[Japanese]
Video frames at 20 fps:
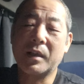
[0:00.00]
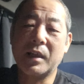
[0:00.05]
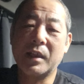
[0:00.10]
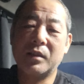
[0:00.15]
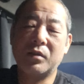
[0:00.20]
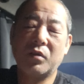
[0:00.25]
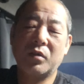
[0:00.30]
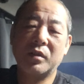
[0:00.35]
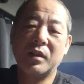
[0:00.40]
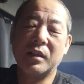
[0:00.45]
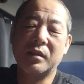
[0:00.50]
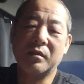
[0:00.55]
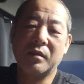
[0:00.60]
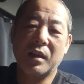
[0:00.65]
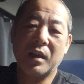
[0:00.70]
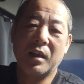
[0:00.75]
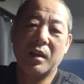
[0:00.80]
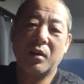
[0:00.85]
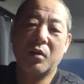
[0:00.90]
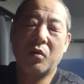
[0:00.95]
あ、結論です
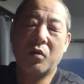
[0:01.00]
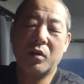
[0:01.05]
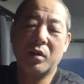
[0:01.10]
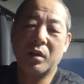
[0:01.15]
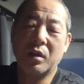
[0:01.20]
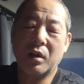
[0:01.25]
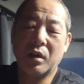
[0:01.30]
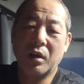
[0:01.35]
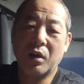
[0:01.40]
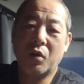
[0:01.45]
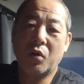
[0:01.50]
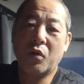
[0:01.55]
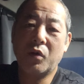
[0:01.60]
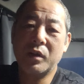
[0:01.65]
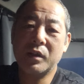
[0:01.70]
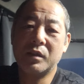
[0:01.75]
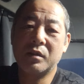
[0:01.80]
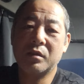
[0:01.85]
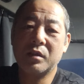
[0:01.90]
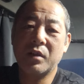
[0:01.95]
ね法
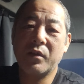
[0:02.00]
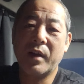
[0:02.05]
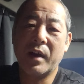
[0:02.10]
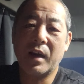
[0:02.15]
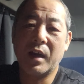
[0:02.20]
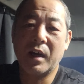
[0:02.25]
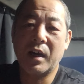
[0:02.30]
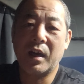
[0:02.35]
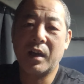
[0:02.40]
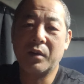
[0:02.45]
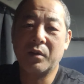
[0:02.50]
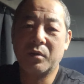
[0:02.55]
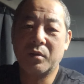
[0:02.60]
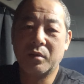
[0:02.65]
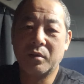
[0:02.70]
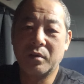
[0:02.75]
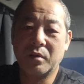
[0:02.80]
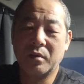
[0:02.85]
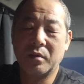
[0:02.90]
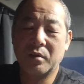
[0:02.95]
律にはあ
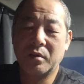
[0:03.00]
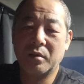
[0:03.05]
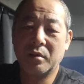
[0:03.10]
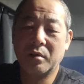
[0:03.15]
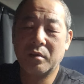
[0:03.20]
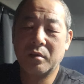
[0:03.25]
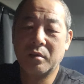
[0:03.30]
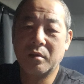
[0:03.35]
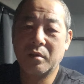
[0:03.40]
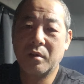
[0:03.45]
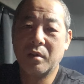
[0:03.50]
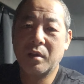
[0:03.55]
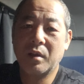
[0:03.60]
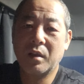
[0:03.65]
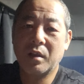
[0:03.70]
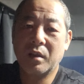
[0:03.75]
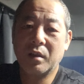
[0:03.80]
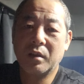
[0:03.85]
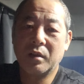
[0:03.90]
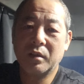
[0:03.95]
の
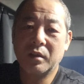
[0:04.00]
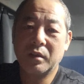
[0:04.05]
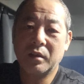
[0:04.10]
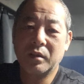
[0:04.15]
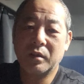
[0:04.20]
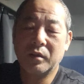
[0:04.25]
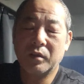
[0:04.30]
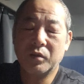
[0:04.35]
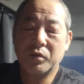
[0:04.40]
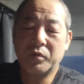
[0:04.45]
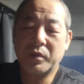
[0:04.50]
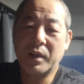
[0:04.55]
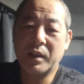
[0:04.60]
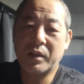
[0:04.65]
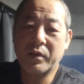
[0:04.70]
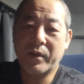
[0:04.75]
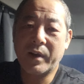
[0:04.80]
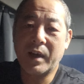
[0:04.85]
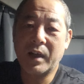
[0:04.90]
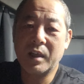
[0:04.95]
触れ
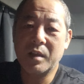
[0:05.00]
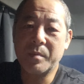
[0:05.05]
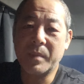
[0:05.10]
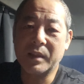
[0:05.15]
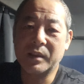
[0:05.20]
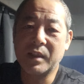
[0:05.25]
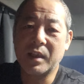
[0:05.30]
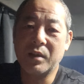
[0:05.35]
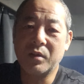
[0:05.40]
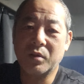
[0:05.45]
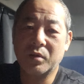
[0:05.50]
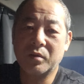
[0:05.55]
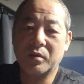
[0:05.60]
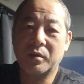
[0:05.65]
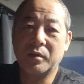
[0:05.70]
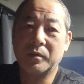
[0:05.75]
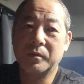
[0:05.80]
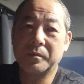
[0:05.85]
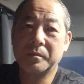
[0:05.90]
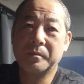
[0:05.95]
てはいませんよ
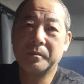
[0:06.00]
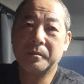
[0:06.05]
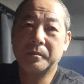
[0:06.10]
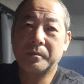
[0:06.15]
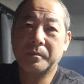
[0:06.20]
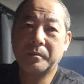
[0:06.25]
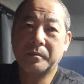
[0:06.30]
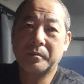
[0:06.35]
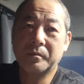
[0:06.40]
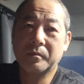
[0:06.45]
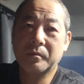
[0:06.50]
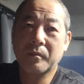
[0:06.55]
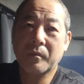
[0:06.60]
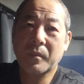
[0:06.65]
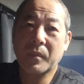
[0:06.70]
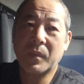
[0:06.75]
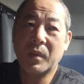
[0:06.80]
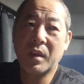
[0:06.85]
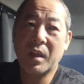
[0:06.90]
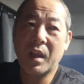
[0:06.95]
と
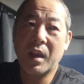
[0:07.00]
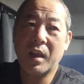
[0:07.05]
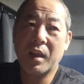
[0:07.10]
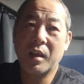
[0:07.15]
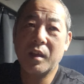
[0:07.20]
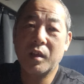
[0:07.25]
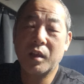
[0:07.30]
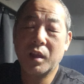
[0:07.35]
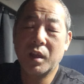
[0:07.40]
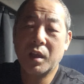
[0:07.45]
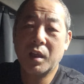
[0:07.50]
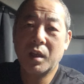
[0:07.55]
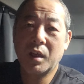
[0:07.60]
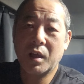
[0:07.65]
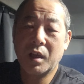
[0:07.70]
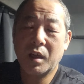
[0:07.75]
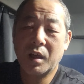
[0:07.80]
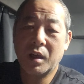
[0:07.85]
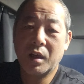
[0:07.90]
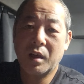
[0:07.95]
で、
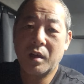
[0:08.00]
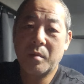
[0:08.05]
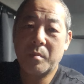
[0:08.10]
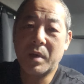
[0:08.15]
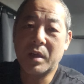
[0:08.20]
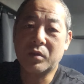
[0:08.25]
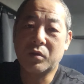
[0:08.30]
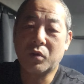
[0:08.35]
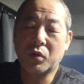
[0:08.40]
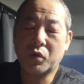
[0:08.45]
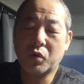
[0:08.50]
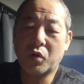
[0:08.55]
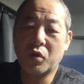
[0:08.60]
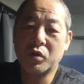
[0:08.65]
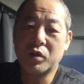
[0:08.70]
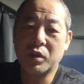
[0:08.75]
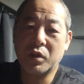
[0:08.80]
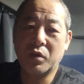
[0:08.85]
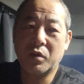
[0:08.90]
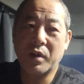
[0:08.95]
まあ、その当
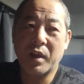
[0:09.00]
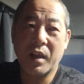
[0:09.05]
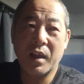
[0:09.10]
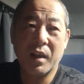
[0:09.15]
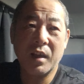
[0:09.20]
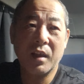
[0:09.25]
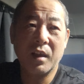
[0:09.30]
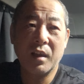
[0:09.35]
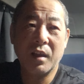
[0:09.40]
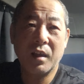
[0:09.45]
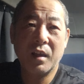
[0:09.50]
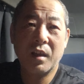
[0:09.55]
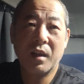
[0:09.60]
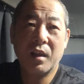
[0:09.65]
時のね